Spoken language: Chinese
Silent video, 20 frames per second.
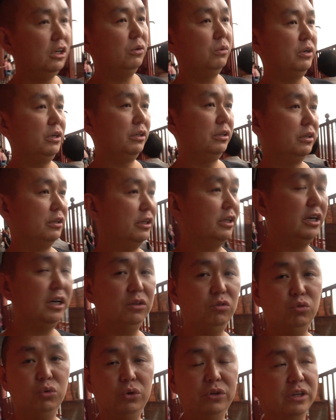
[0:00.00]
另外呢，它
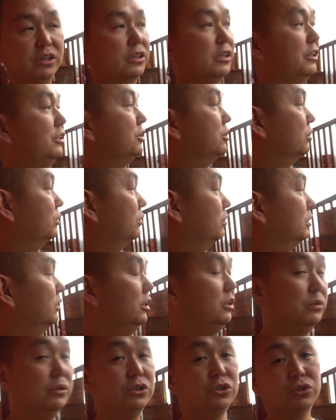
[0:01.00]
坐落在这很久了，
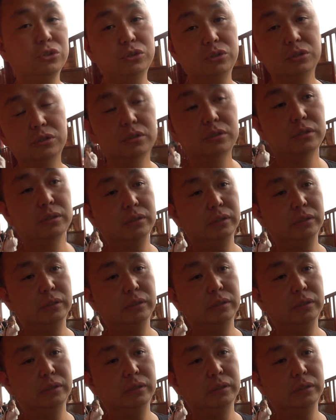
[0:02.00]
应该是